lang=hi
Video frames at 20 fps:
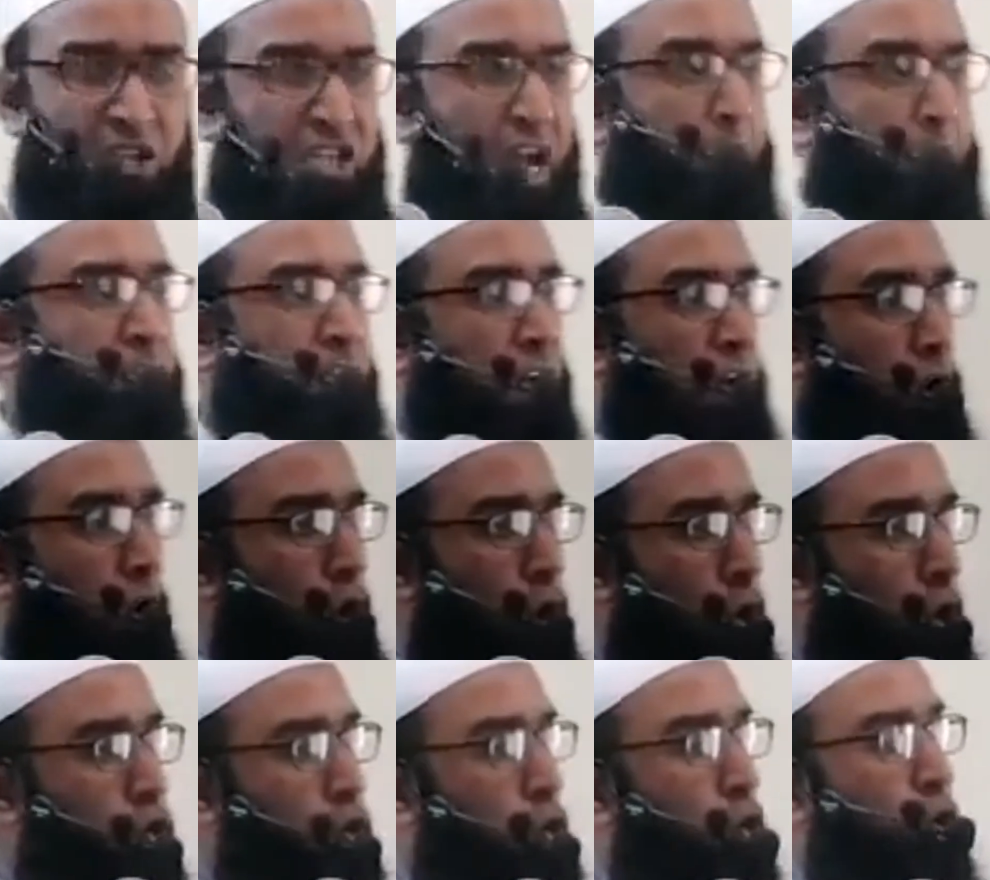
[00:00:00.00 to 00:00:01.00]
जब तक
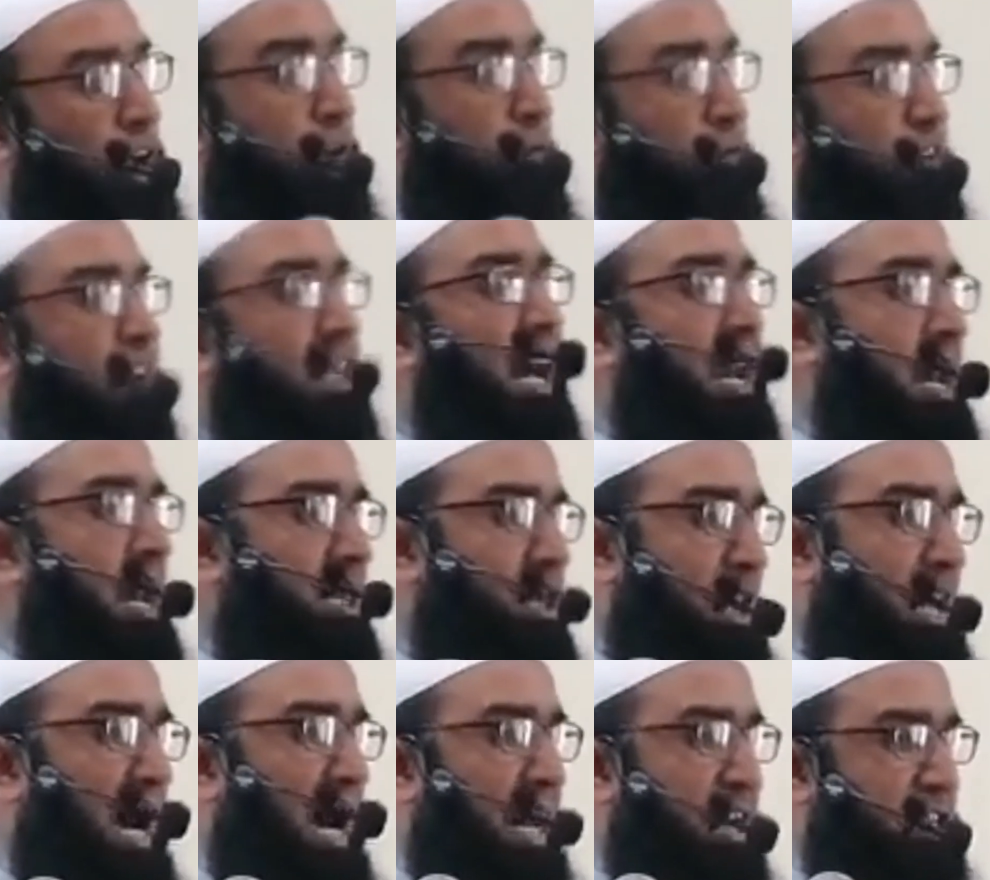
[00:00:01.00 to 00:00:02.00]
औरतों के फिक्र ना
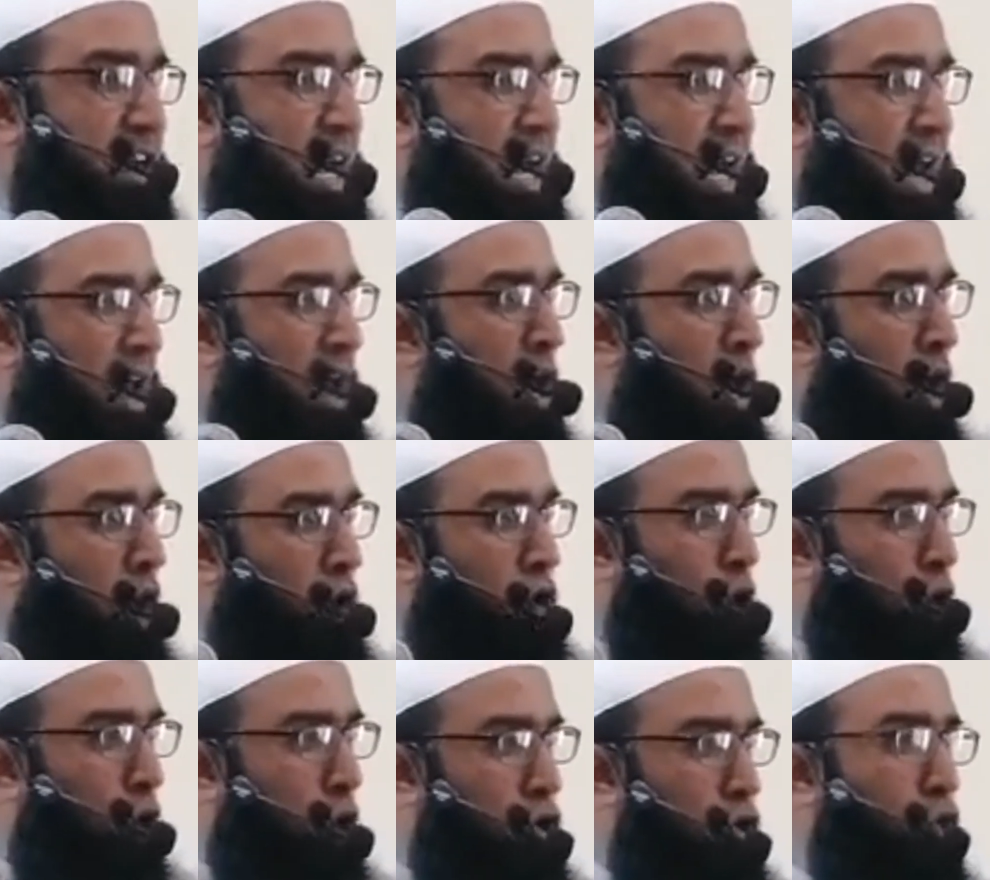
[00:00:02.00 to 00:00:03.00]
दिखाए जाएं और
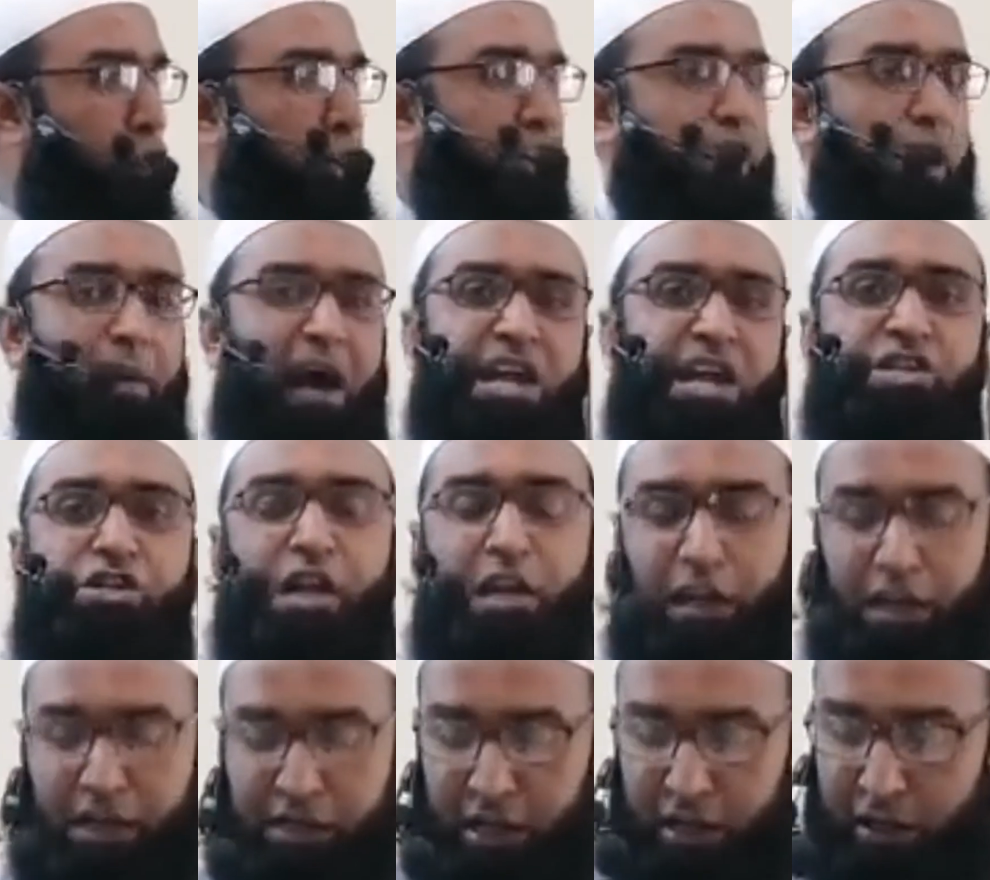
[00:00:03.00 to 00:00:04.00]
औरतों की नुमाइश ना
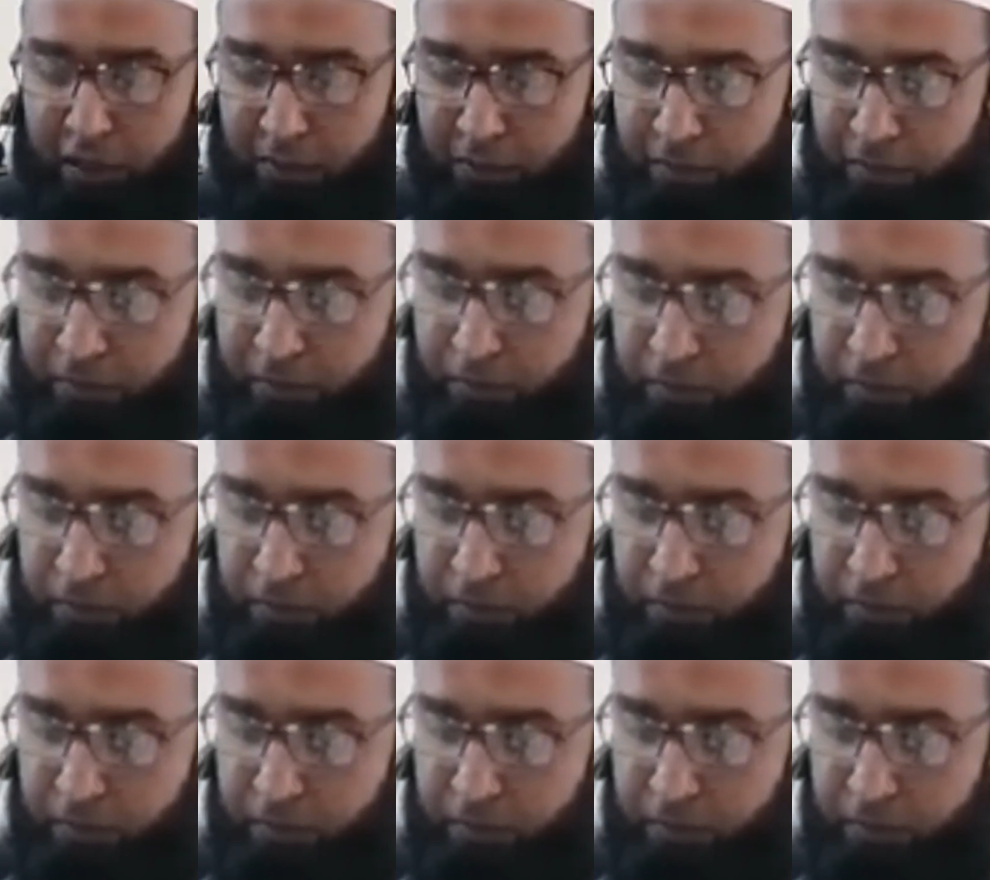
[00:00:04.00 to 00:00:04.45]
की जाए